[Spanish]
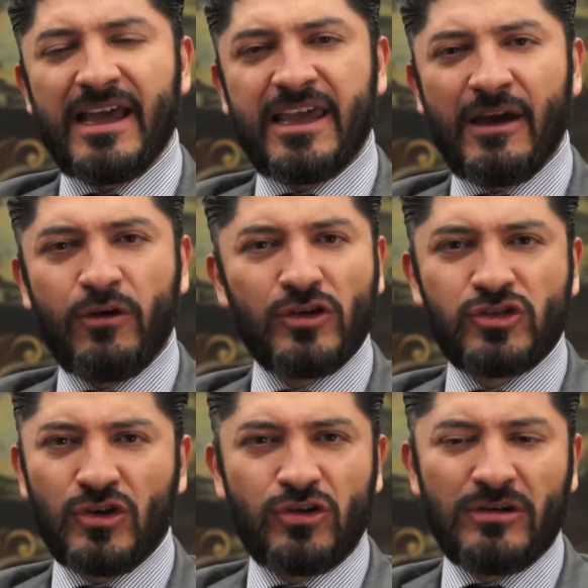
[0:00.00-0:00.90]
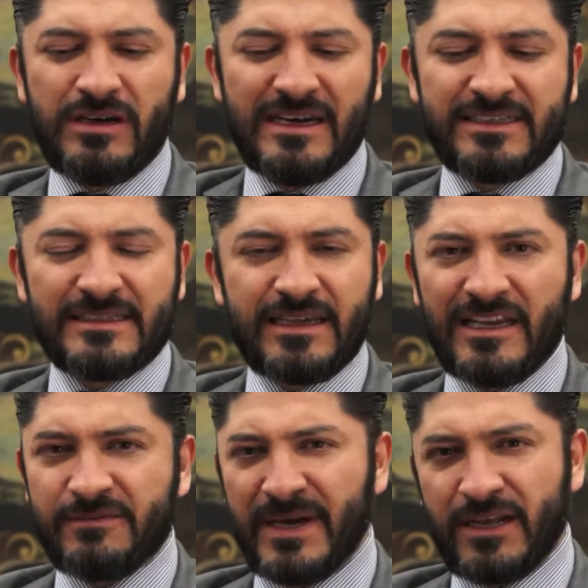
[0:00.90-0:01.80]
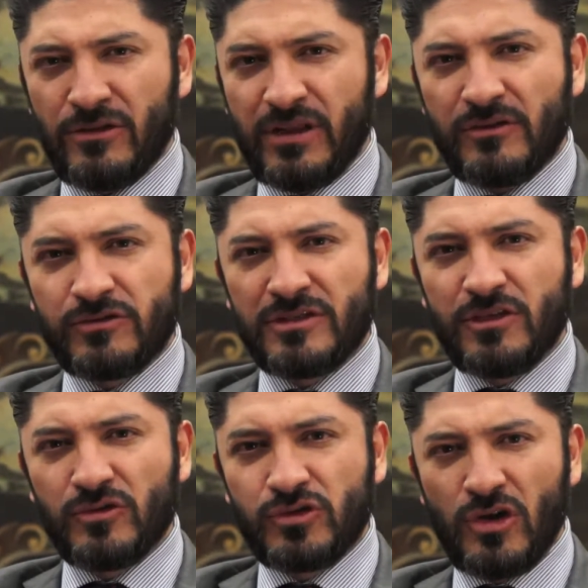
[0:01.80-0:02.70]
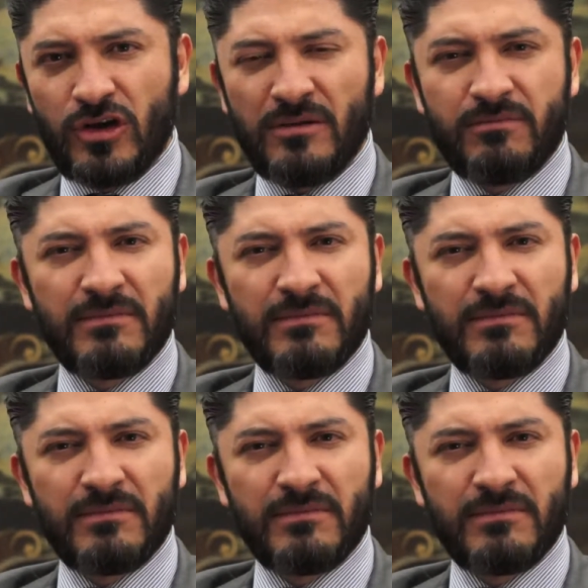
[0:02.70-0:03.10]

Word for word: que hoy son necesarias para toda constitución.